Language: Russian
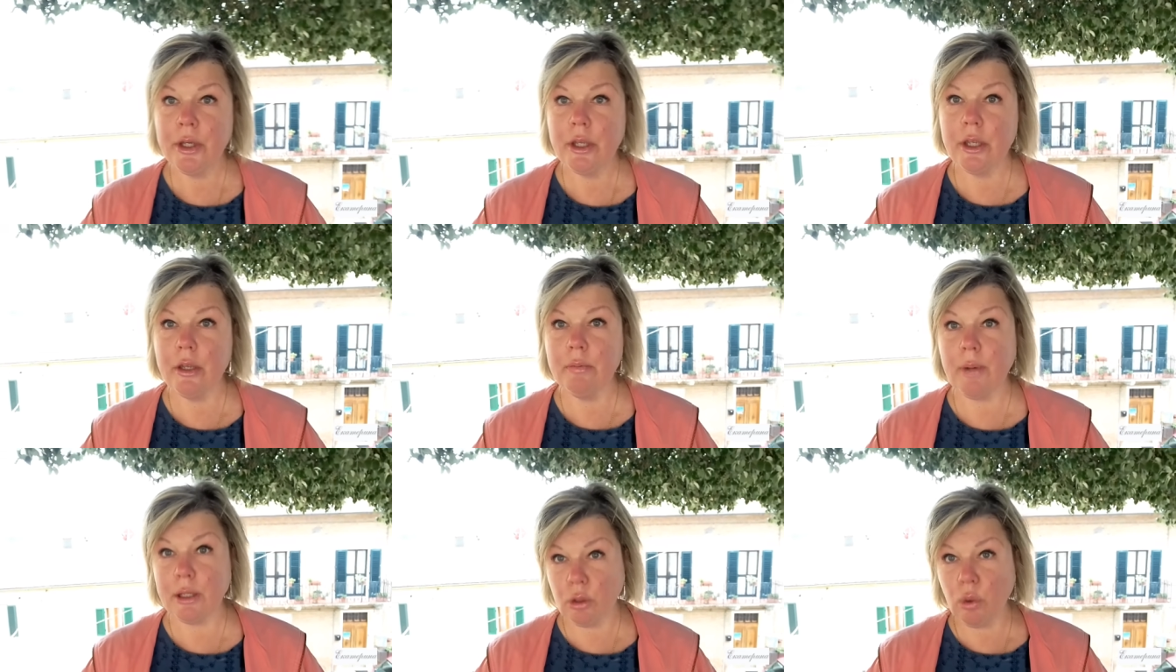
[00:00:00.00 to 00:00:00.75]
и
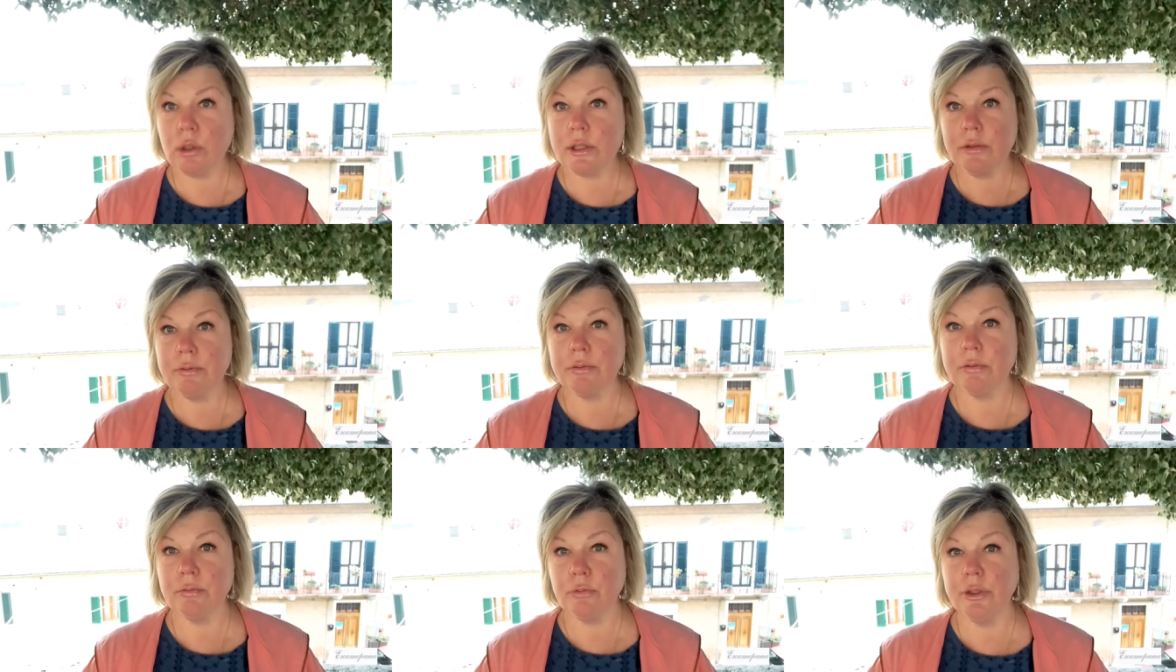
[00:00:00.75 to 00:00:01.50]
матросов,
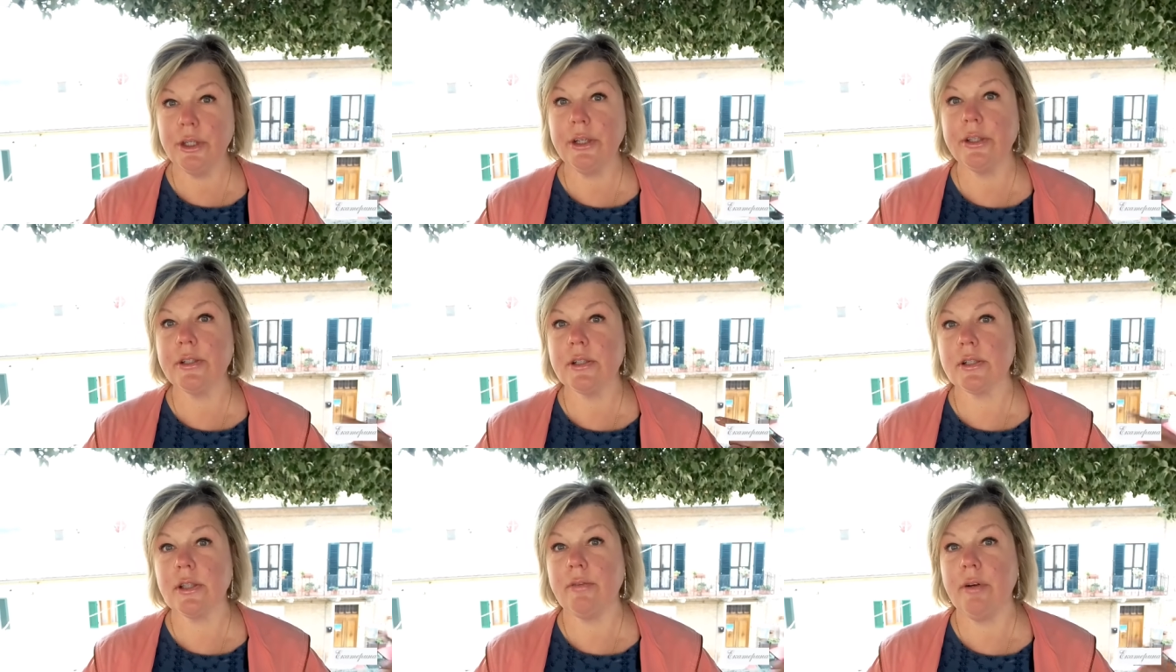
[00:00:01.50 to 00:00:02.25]
их не
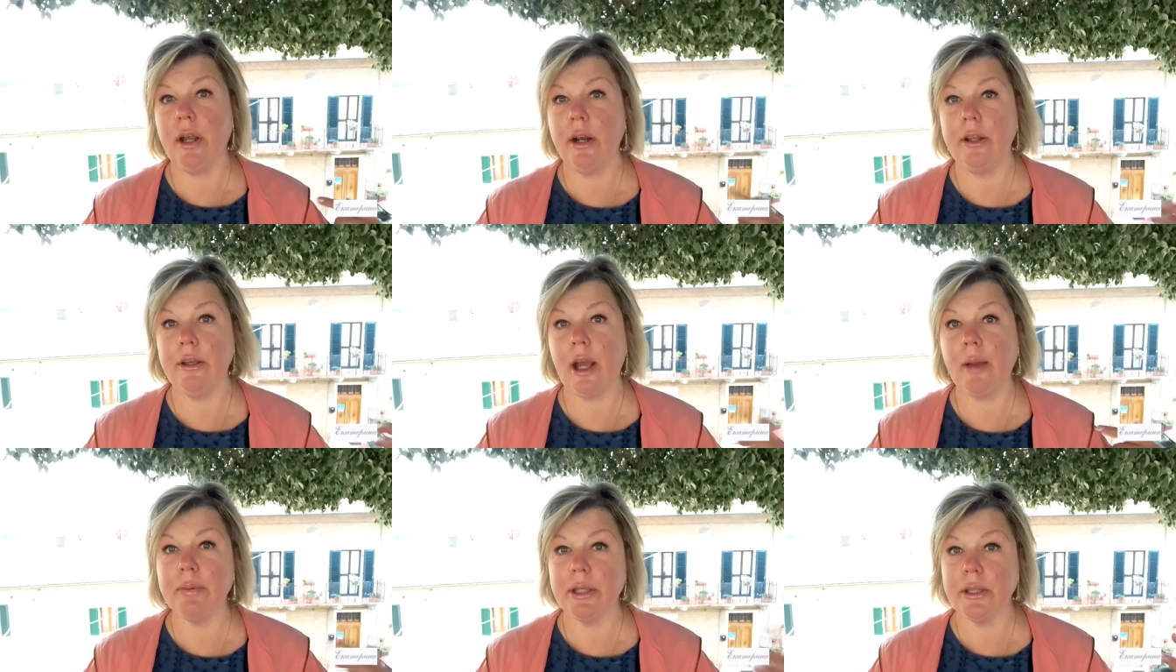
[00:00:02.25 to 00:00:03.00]
заставляли
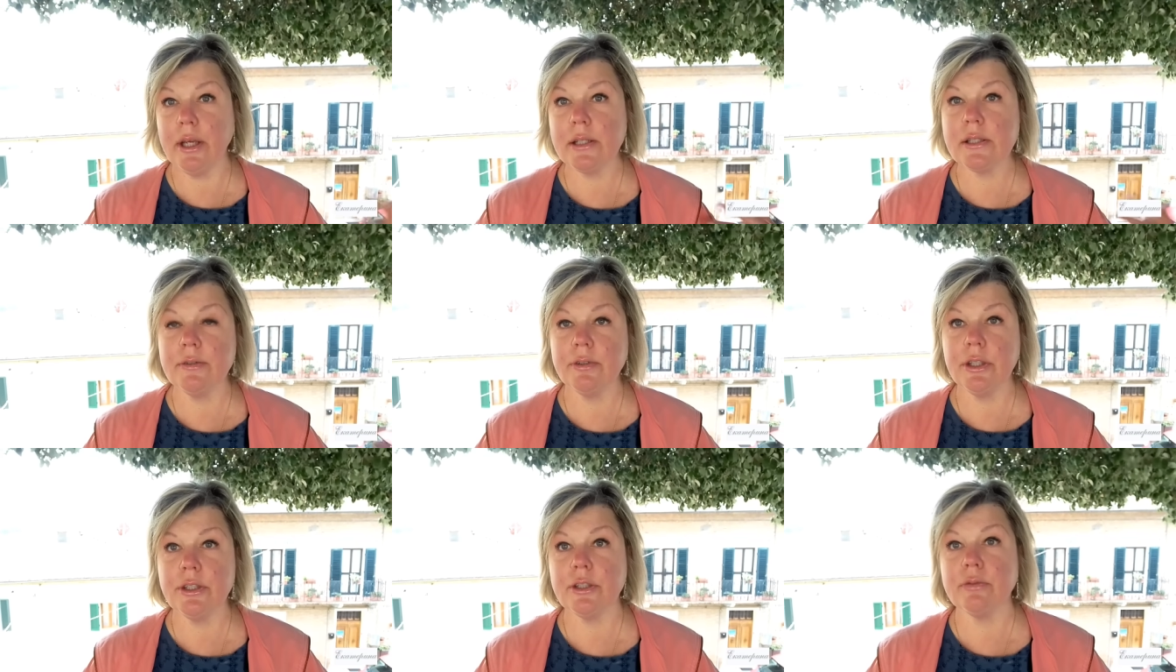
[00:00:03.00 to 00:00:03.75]
объедаться
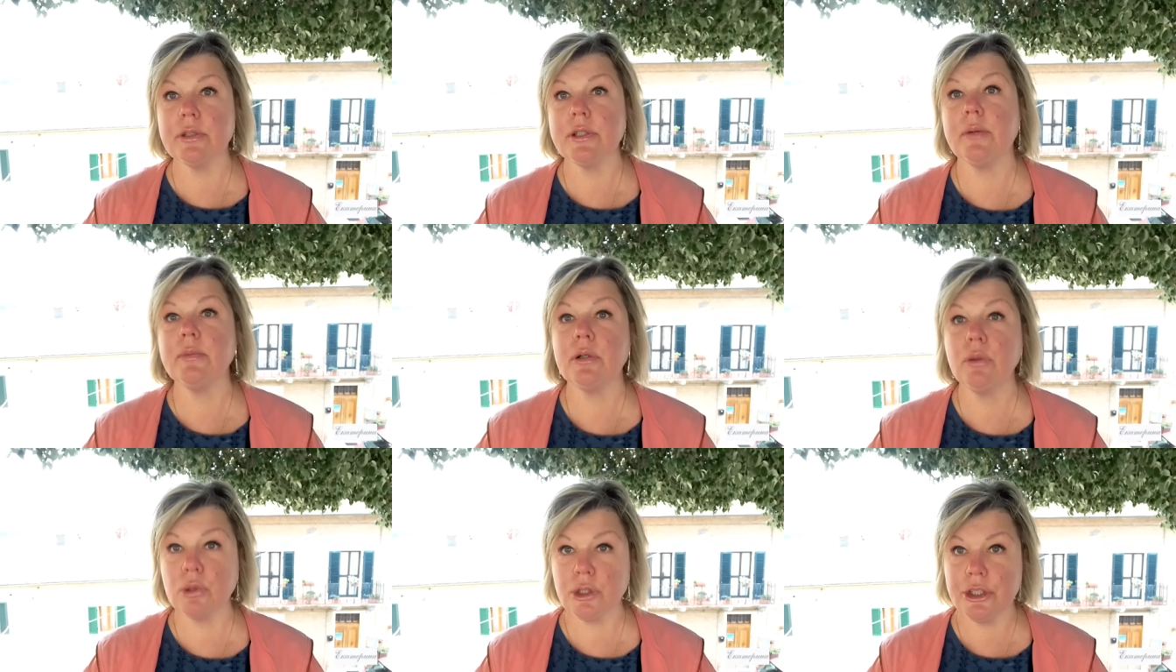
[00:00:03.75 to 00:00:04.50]
вот этих вот самых
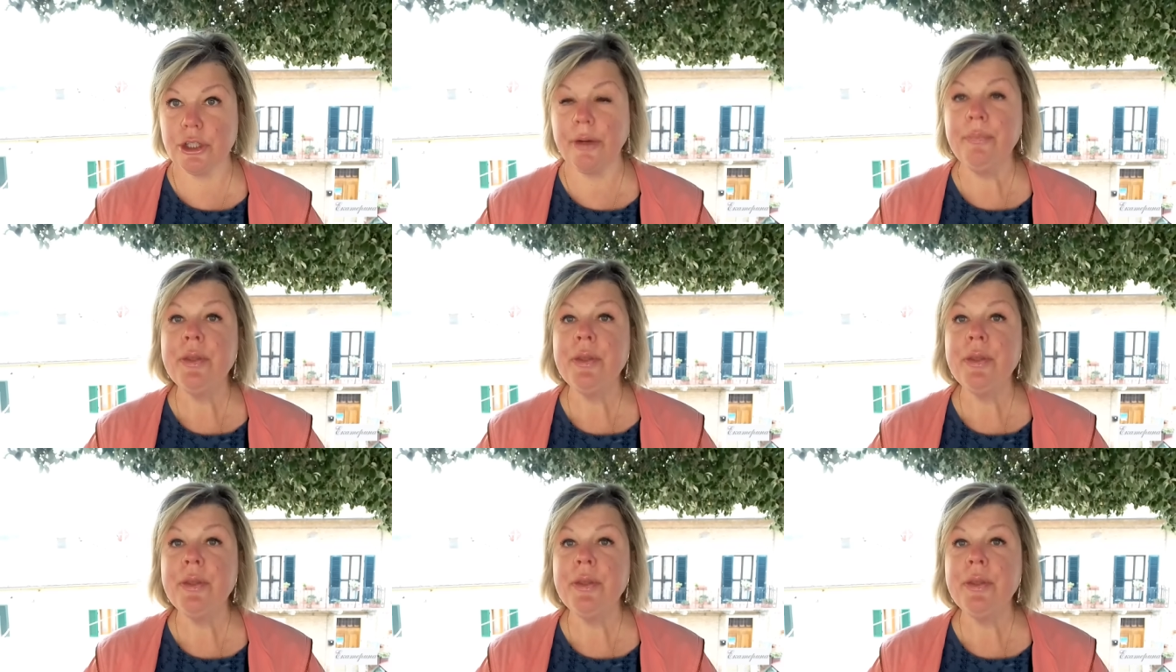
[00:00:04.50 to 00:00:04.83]
ложечек.